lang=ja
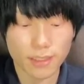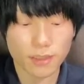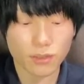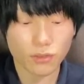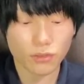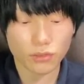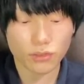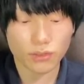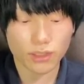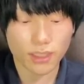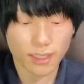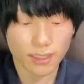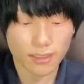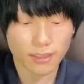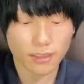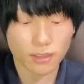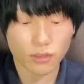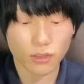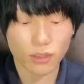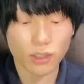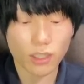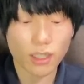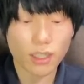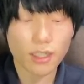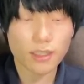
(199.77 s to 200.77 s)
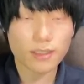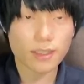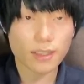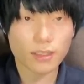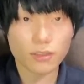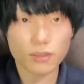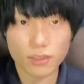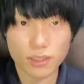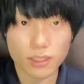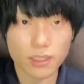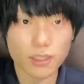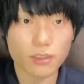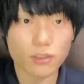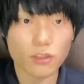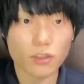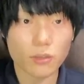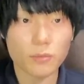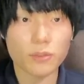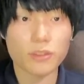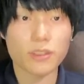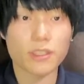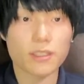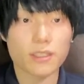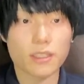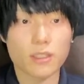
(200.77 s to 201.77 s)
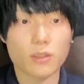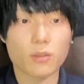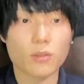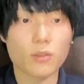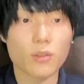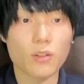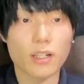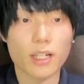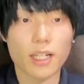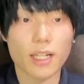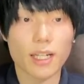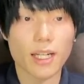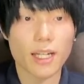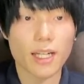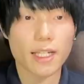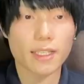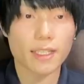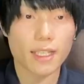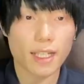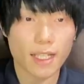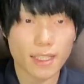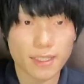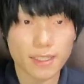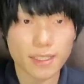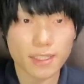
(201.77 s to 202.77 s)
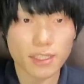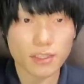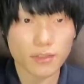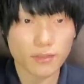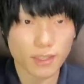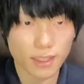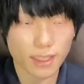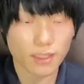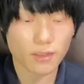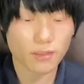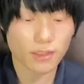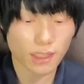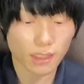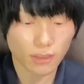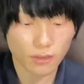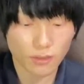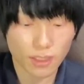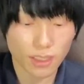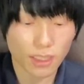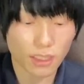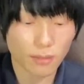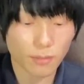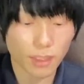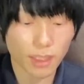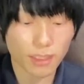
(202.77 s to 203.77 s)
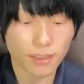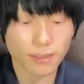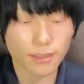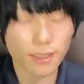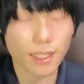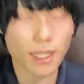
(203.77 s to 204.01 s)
ソードダンスをセットしてると思うんですけど、今回あえて80技をセットしてます。